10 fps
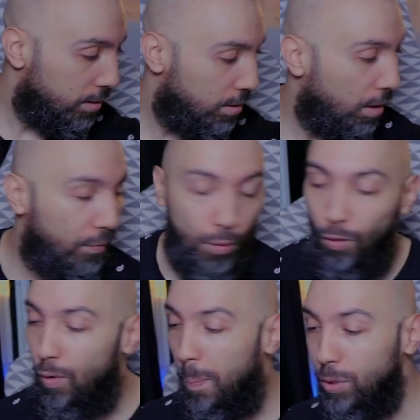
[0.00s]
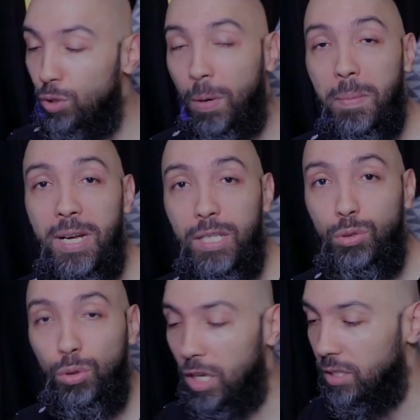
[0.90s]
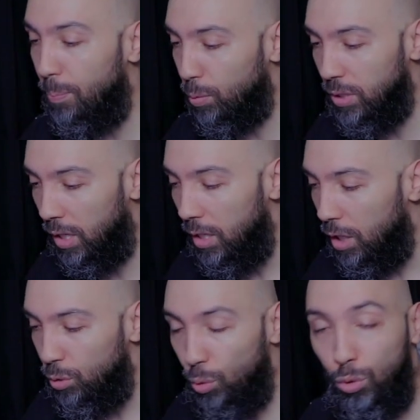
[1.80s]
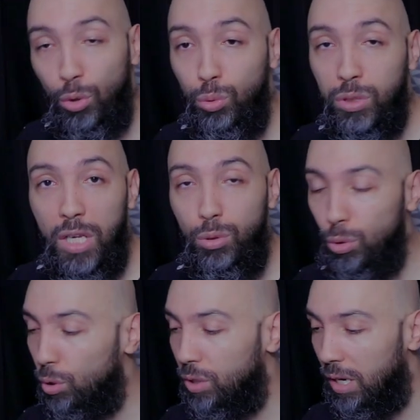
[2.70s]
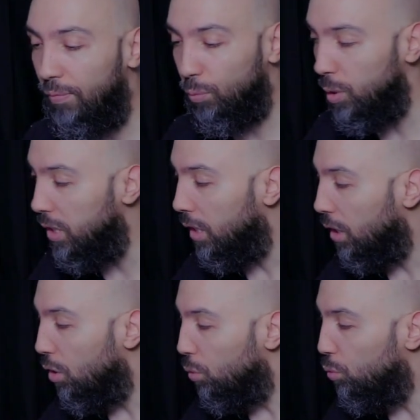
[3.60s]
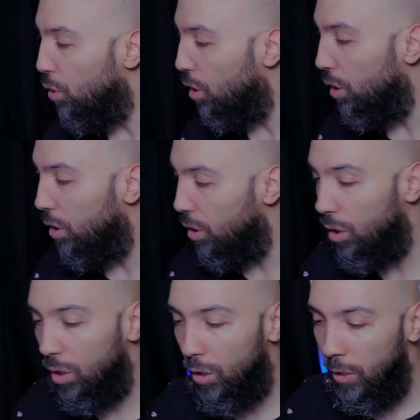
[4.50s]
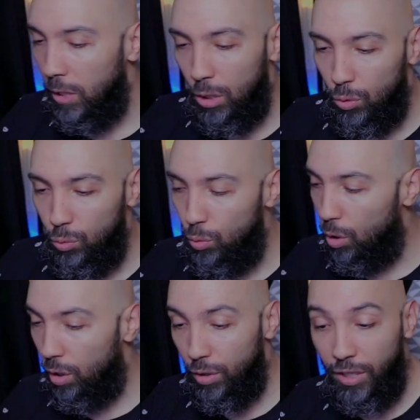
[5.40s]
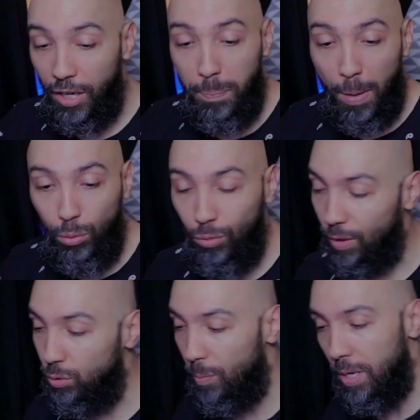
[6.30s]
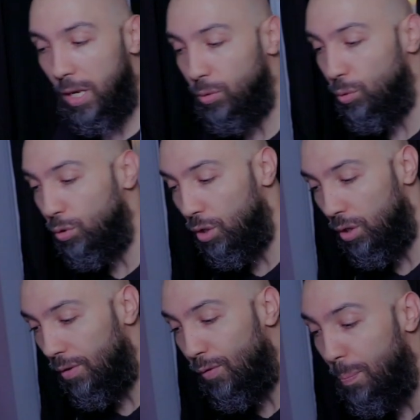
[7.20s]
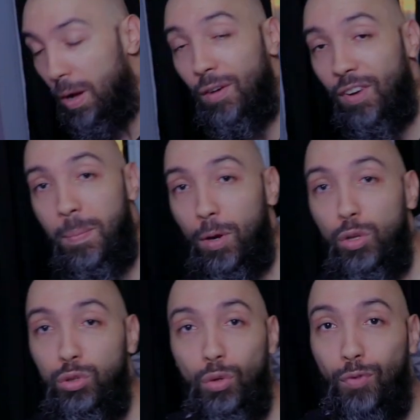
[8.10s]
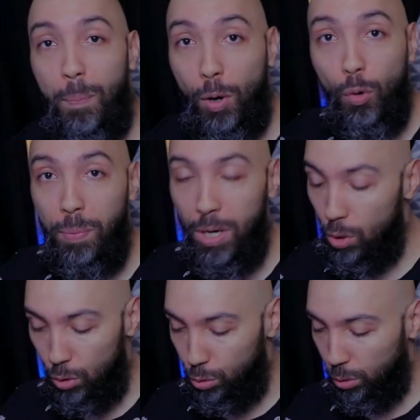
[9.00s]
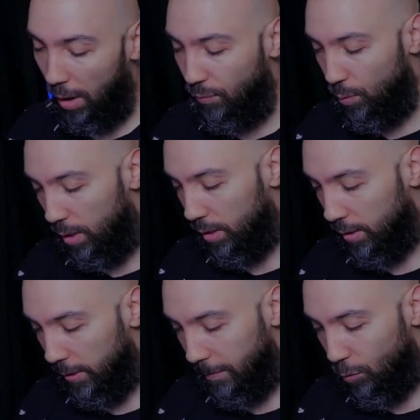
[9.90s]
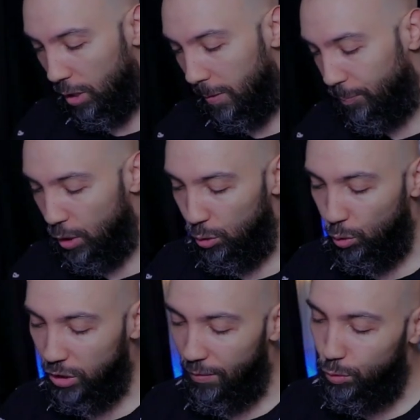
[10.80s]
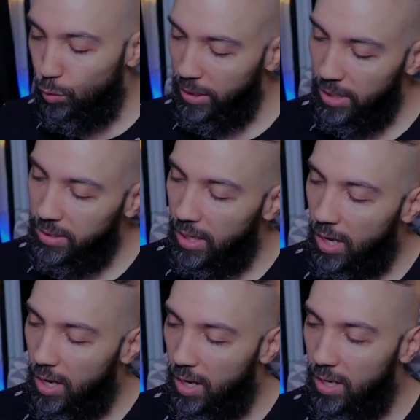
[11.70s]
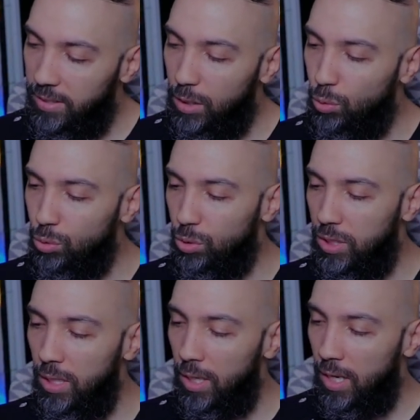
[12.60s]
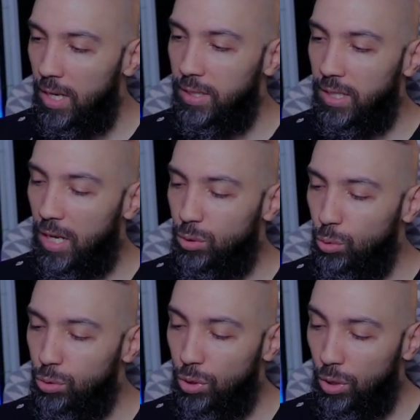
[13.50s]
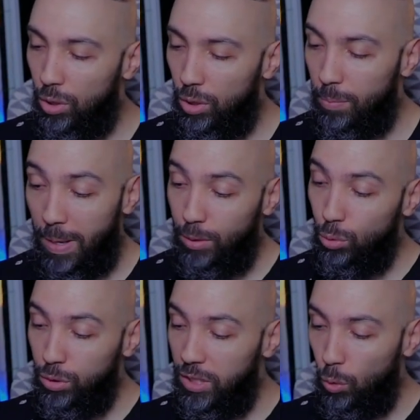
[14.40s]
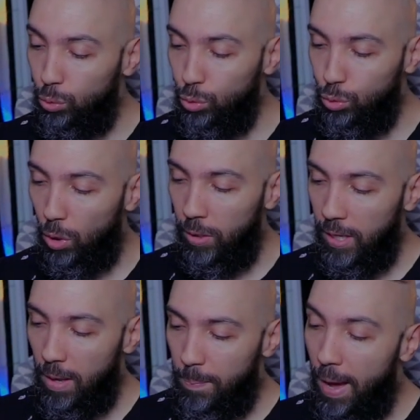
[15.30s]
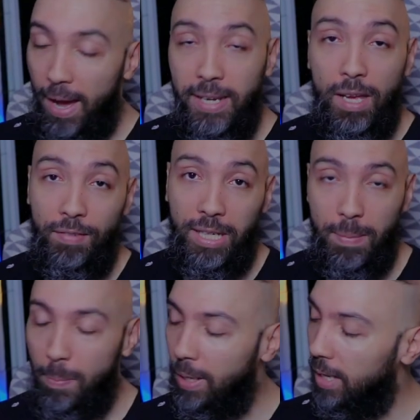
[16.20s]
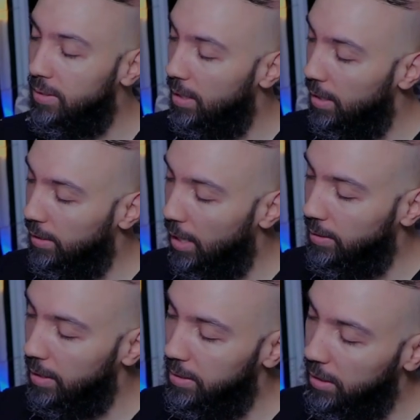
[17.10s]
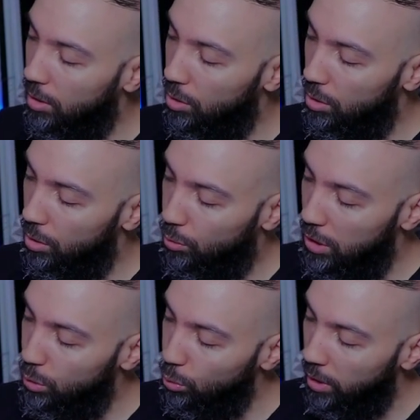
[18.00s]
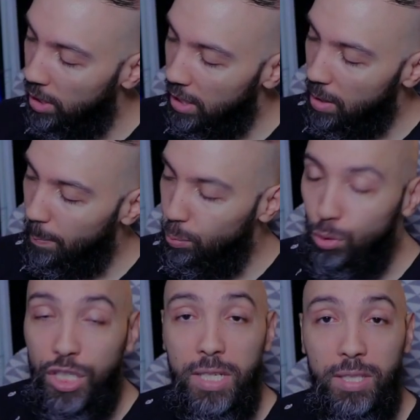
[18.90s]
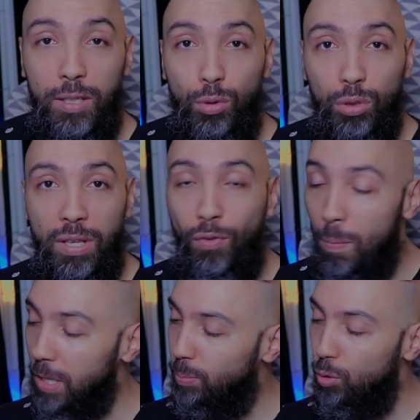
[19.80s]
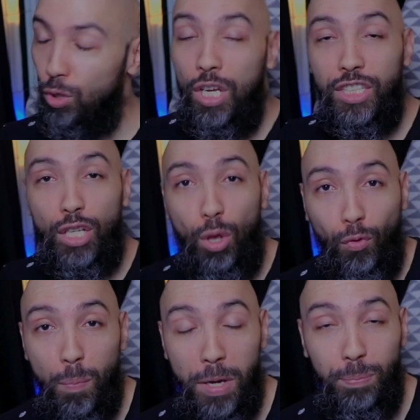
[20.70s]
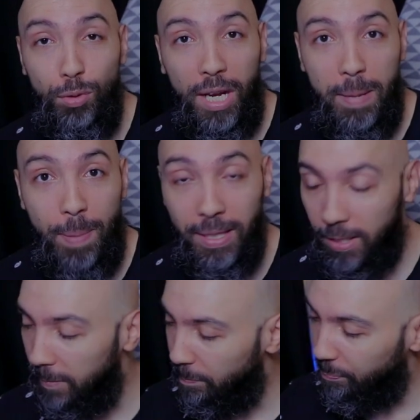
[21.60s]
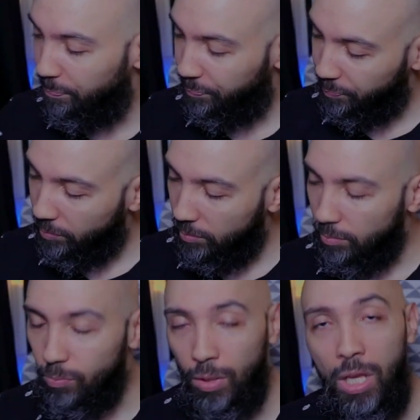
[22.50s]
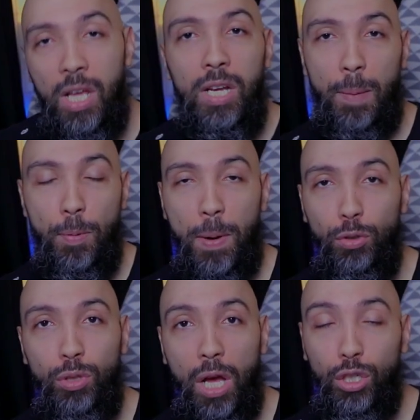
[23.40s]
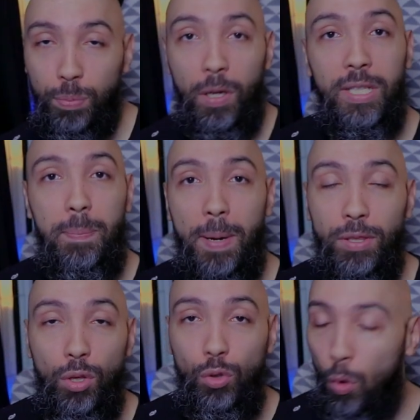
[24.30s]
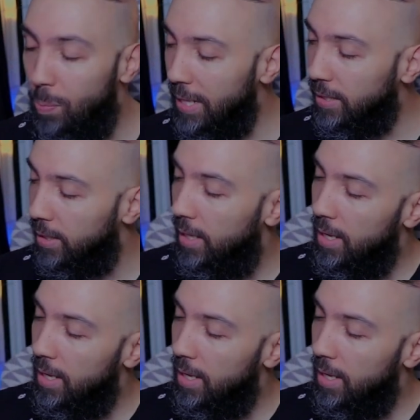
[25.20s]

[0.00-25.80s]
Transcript: Ça, il ne faut, faut, pas supprimer les sucres à 100%. Donc tout ce qui est sucre dans les fruits, ou euh, ou euh, il y en a de partout de toute façon maintenant. Donc euh, faut pas vraiment le faut pas couper le, sucre à fond. Hein. Voilà. Donc je voulais tester la, cette sauce aussi. C'est la sauce bah, sauce zéro toujours. Pareil, avec les mêmes caractéristiques que les autres. Blue cheese, donc c'est fromage bleu. J'adore le fromage bleu dans les pâtes. La plupart du temps, je prends des pâtes complètes.